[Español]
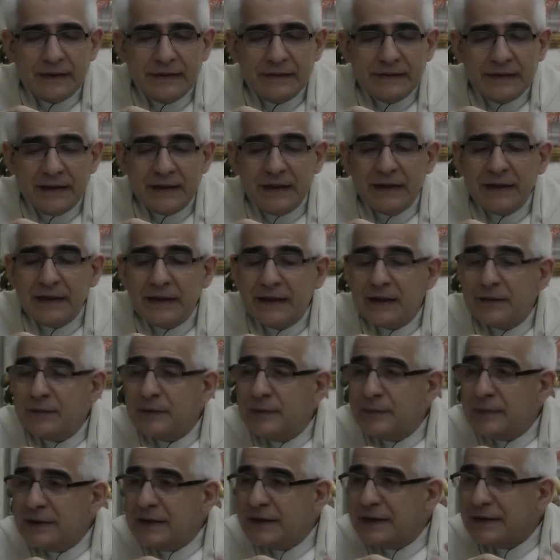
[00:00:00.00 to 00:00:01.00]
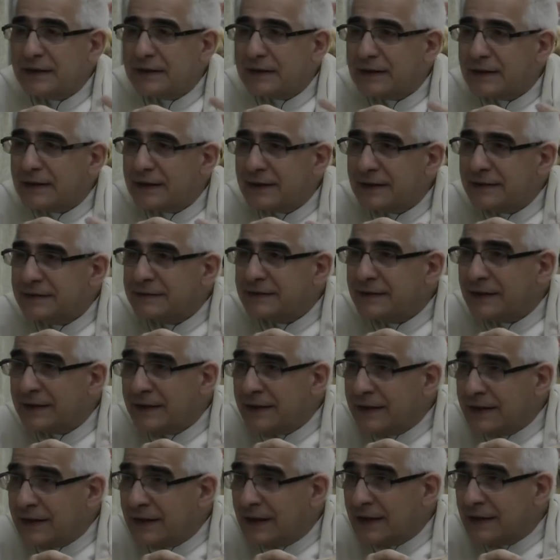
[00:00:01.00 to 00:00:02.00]
tienen que vivir este
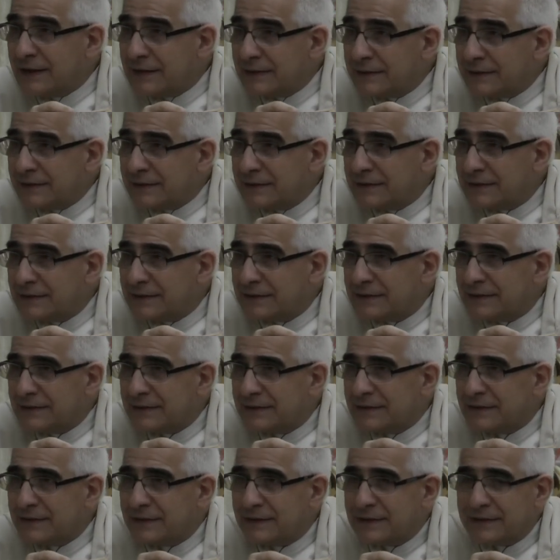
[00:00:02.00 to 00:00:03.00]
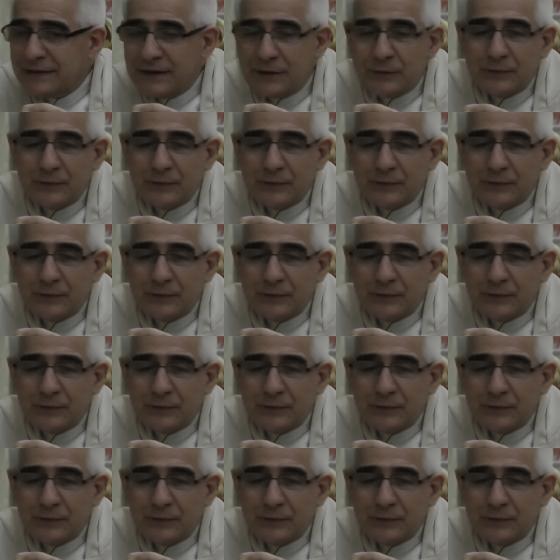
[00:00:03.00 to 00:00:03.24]
día de